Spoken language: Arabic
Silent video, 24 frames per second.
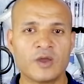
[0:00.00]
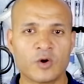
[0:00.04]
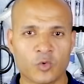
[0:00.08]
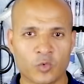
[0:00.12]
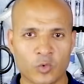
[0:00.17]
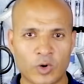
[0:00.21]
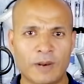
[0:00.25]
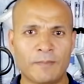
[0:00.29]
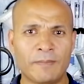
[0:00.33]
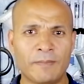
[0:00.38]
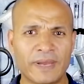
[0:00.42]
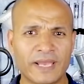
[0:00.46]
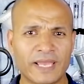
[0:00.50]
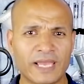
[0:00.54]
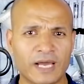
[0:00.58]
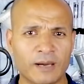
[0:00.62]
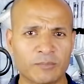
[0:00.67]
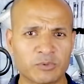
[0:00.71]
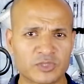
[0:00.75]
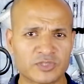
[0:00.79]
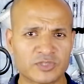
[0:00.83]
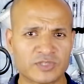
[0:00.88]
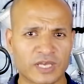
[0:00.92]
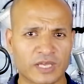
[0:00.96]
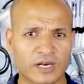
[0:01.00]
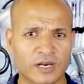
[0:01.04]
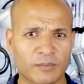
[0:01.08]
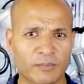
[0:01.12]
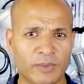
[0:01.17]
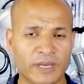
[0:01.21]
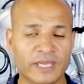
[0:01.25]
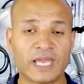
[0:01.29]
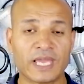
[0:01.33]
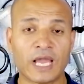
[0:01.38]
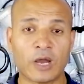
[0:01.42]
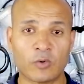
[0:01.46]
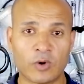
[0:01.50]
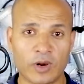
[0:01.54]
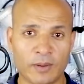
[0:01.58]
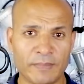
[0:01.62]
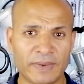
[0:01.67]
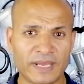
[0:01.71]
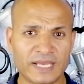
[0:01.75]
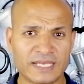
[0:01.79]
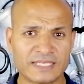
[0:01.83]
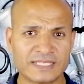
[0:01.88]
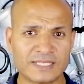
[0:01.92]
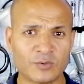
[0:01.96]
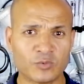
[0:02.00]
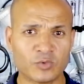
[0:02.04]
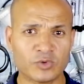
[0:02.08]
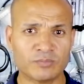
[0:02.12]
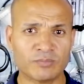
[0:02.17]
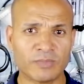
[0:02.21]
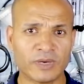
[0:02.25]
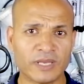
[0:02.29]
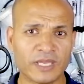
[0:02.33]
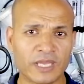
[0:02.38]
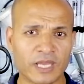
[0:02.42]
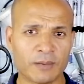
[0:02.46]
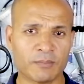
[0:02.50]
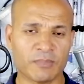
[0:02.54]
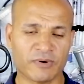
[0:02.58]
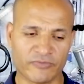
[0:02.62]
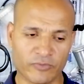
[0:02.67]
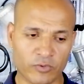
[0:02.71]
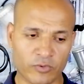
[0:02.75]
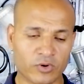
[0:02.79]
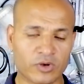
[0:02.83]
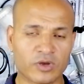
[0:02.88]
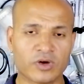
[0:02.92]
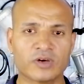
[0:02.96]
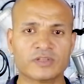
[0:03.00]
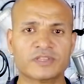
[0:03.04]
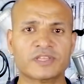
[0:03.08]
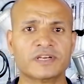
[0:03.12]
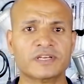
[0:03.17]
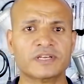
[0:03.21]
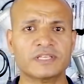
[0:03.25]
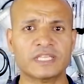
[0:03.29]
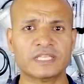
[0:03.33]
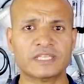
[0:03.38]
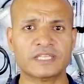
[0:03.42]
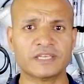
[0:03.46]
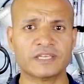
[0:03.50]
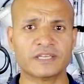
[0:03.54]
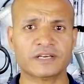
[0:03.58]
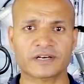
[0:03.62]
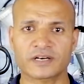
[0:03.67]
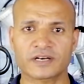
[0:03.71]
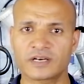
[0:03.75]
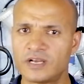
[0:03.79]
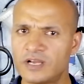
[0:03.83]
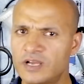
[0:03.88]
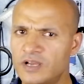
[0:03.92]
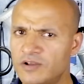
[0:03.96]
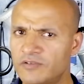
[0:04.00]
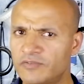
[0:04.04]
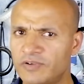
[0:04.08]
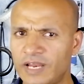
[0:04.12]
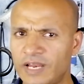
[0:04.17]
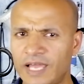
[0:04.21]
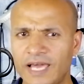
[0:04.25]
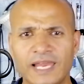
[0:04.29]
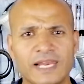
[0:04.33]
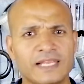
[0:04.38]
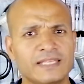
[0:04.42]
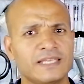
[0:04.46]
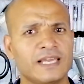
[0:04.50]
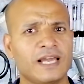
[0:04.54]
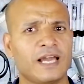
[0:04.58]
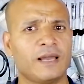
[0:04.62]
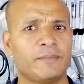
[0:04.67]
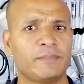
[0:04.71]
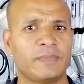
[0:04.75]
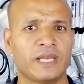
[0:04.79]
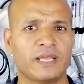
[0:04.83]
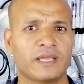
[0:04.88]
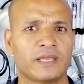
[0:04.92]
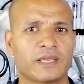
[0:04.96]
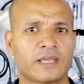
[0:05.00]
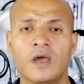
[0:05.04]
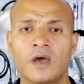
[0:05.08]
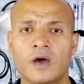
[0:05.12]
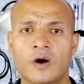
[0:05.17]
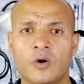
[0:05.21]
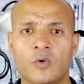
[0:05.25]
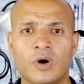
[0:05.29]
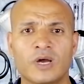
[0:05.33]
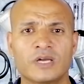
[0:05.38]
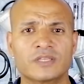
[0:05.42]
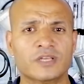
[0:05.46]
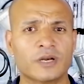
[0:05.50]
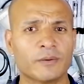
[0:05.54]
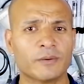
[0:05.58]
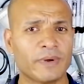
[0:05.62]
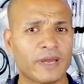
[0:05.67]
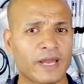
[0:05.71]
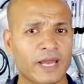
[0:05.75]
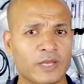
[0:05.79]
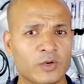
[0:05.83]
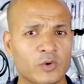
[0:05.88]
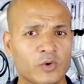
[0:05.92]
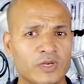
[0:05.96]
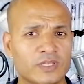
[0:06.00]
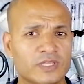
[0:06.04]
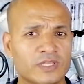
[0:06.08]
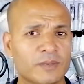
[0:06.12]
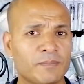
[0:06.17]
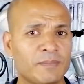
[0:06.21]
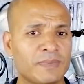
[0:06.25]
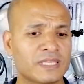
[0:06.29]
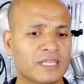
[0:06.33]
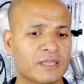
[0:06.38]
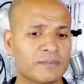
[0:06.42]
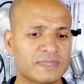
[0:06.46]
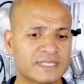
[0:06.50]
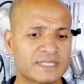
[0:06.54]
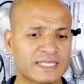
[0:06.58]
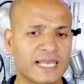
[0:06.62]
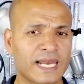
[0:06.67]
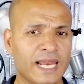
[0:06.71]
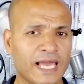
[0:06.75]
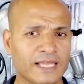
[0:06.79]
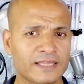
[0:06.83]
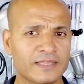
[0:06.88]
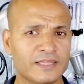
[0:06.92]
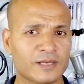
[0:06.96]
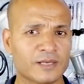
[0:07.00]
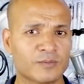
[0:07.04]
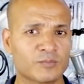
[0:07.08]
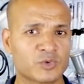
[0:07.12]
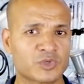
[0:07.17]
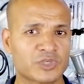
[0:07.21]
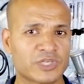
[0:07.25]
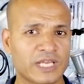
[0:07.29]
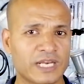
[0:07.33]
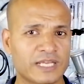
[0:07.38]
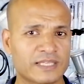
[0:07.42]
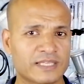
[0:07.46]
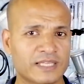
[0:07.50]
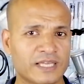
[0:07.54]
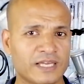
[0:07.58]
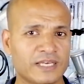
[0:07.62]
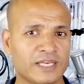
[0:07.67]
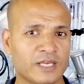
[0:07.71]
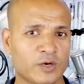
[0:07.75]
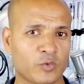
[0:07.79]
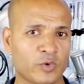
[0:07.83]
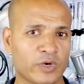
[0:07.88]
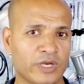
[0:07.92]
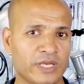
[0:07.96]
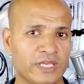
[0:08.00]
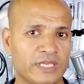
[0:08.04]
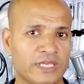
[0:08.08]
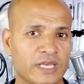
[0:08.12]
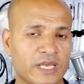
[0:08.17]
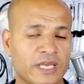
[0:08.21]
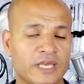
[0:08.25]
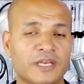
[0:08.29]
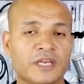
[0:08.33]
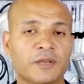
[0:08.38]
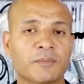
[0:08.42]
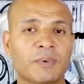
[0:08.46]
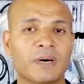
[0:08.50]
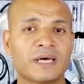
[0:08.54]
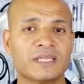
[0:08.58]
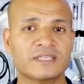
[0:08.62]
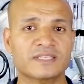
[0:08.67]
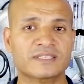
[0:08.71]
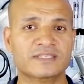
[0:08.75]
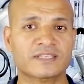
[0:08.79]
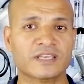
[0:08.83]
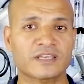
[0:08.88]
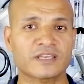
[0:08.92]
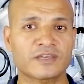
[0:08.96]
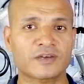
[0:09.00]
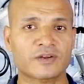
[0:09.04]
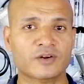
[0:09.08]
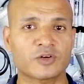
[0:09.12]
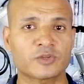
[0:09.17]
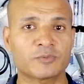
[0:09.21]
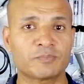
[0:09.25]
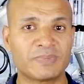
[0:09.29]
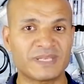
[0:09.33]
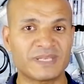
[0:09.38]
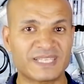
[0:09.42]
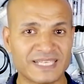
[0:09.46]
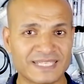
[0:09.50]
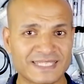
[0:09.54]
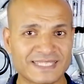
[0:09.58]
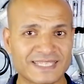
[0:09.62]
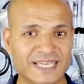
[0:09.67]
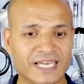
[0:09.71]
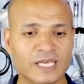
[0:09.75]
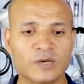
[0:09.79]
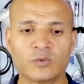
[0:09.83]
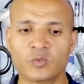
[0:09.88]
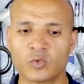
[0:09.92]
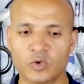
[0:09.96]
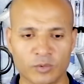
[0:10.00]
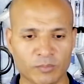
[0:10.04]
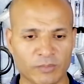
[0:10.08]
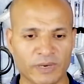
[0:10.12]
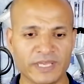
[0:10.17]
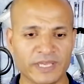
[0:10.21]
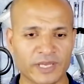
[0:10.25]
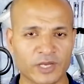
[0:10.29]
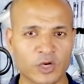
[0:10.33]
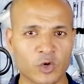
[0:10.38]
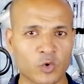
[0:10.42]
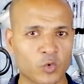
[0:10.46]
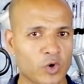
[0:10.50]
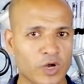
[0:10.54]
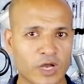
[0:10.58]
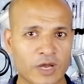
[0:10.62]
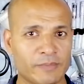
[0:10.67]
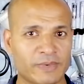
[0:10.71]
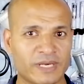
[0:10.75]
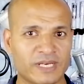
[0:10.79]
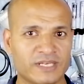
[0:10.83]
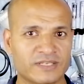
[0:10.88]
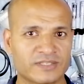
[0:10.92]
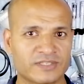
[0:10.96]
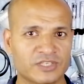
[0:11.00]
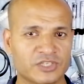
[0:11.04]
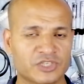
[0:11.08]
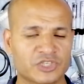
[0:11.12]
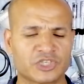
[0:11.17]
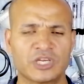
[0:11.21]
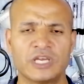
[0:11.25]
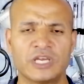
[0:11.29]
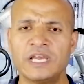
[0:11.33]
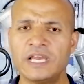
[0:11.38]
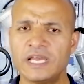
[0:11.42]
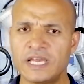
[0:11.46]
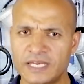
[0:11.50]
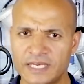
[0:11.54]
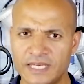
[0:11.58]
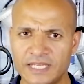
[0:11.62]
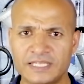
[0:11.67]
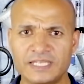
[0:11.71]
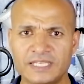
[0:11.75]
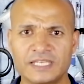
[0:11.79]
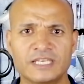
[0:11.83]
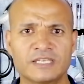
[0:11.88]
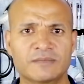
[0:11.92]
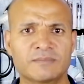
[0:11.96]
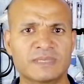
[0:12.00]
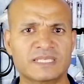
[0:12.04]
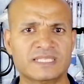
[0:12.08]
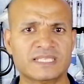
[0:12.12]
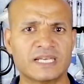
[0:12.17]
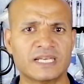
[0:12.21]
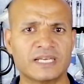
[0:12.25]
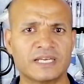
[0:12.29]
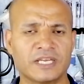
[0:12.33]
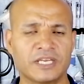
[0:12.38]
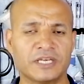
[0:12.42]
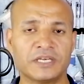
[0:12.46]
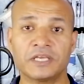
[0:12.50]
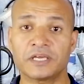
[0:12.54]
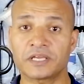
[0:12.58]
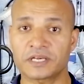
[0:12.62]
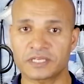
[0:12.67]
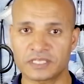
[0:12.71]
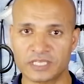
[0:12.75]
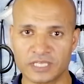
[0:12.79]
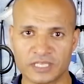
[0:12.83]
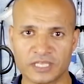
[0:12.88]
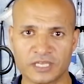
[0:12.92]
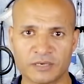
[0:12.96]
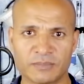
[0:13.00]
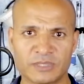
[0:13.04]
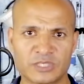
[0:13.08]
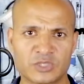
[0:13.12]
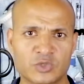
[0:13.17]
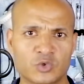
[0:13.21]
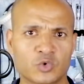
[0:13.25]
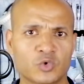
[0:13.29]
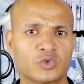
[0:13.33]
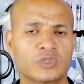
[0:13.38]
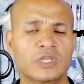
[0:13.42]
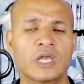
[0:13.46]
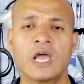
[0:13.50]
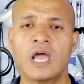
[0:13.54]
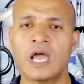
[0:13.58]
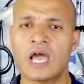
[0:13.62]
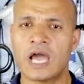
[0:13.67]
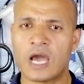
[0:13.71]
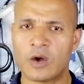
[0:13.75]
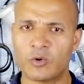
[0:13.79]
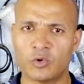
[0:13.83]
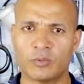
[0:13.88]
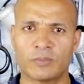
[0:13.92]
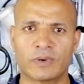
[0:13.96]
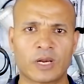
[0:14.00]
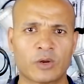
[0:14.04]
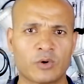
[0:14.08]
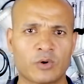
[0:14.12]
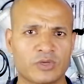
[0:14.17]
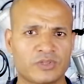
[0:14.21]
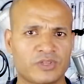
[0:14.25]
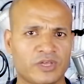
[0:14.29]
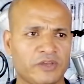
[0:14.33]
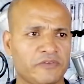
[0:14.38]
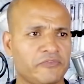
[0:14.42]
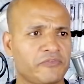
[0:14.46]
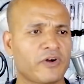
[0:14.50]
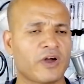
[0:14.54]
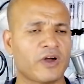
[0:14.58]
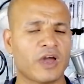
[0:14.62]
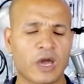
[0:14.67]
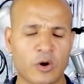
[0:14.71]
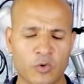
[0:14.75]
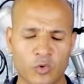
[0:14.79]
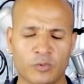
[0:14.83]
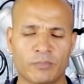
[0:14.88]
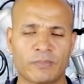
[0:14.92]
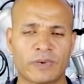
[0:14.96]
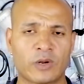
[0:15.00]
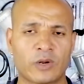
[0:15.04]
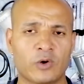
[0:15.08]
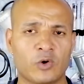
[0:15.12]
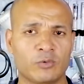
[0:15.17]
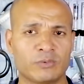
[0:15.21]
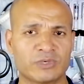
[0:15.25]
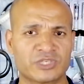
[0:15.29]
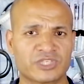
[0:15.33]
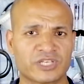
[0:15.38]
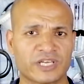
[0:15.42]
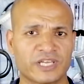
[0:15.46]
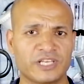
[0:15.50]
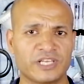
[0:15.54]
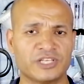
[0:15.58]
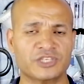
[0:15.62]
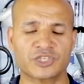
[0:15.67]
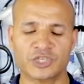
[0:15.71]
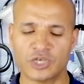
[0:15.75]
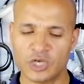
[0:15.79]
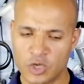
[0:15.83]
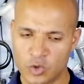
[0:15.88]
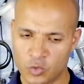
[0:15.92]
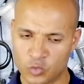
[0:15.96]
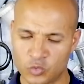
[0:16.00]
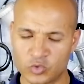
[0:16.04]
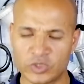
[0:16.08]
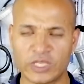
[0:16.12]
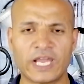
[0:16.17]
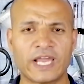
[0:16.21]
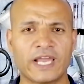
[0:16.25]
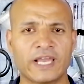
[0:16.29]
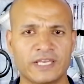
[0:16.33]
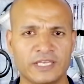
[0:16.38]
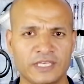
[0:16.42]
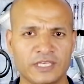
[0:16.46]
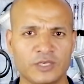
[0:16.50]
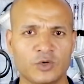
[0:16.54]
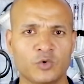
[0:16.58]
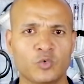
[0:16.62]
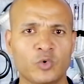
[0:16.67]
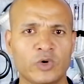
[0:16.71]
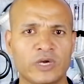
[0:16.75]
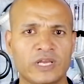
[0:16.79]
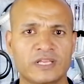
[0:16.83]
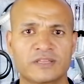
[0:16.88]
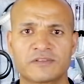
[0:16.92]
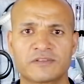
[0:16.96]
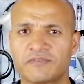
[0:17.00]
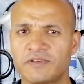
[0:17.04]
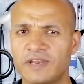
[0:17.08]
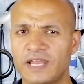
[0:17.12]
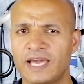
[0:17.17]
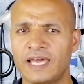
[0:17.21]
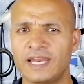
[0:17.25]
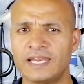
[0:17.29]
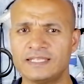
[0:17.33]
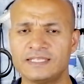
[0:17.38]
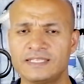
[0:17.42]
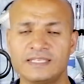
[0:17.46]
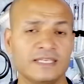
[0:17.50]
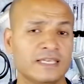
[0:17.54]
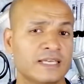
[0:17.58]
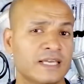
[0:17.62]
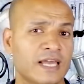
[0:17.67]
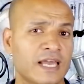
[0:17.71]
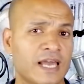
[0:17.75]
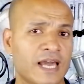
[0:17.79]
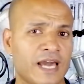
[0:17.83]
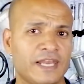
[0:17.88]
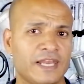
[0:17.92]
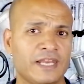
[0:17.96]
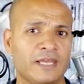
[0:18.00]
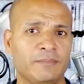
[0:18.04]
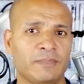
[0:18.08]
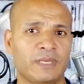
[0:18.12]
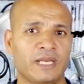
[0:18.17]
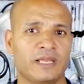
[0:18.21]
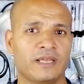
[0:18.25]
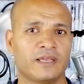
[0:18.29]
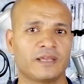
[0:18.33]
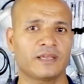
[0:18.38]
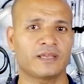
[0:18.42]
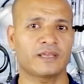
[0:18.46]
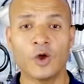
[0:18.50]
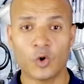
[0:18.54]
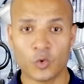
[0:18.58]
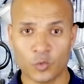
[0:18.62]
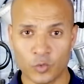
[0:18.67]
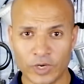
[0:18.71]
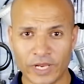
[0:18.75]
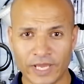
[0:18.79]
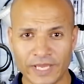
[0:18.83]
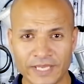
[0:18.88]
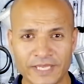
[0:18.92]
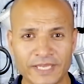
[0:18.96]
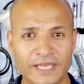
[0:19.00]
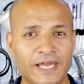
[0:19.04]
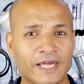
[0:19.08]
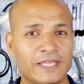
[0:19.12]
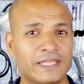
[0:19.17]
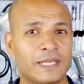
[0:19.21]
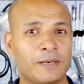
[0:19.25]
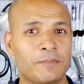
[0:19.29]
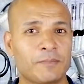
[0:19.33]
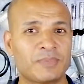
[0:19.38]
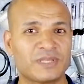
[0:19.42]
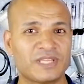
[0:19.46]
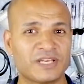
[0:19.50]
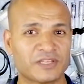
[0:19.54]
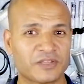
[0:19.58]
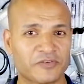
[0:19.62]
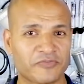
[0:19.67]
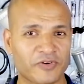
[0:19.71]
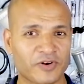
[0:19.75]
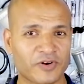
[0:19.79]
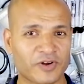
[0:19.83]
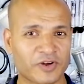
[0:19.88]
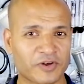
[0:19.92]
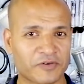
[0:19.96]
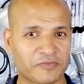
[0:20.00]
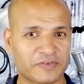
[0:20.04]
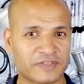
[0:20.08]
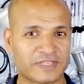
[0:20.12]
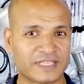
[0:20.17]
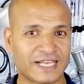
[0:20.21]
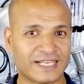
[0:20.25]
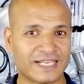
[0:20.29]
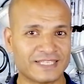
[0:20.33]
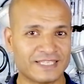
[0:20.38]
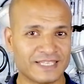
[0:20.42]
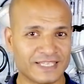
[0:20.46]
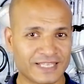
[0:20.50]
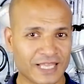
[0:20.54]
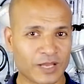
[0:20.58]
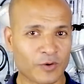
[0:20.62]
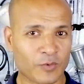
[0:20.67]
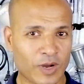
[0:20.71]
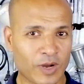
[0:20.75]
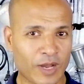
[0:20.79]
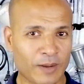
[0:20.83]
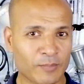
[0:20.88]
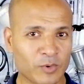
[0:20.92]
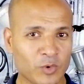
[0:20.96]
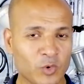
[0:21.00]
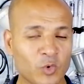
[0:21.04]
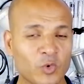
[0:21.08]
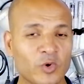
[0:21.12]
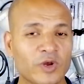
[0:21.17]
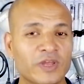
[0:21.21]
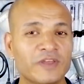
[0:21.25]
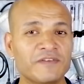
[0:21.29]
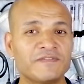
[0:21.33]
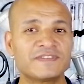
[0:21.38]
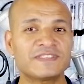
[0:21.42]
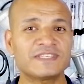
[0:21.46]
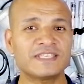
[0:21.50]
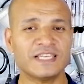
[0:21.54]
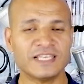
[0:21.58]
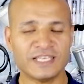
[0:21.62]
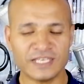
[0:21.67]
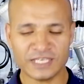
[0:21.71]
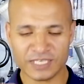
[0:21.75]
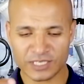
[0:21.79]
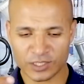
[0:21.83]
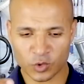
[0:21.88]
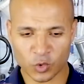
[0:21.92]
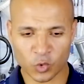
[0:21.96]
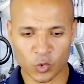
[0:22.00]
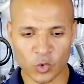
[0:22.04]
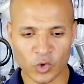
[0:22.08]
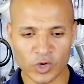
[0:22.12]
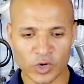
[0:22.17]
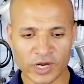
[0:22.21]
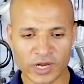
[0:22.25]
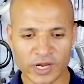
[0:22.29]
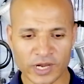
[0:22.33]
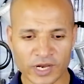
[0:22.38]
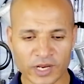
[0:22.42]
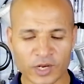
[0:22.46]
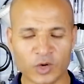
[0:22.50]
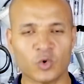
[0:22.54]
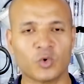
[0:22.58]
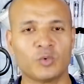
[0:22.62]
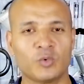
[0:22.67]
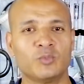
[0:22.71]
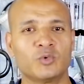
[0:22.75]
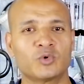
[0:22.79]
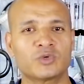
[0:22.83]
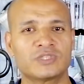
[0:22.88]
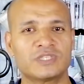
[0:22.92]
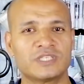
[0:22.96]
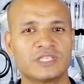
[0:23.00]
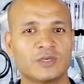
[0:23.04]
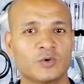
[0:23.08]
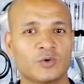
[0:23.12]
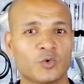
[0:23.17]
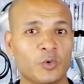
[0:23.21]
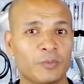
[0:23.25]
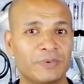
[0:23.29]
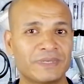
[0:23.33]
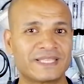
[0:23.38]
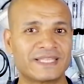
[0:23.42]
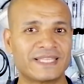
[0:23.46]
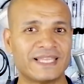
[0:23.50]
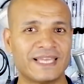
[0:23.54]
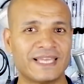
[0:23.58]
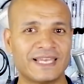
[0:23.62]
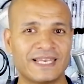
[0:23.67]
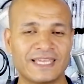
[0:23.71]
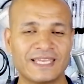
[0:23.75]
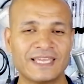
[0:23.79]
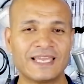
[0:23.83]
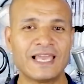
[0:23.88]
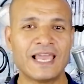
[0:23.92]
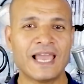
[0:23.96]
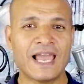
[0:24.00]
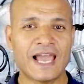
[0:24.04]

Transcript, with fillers: ولما اجي ابص على الميه او لما اجي ازود ميه بفك غطا الريداتير في الحاله دي هعمل ايه واحد رابع هيقول لي طب ما انت مازال عندك مشكله تانية وهي ان بعض السيارات بتسخن والميه جواها ما نقصتش نتيجه مثلا ان الريداتير مسدود او المراوح ضعيفه او المراوح ما اشتغلتش وده حقيقي وارد في الحاله دي هنعمل ايه والحقيقه انا لما بدات افكر في التعديل ده واعمله جه في ذهني كل الامور دي وبالتالي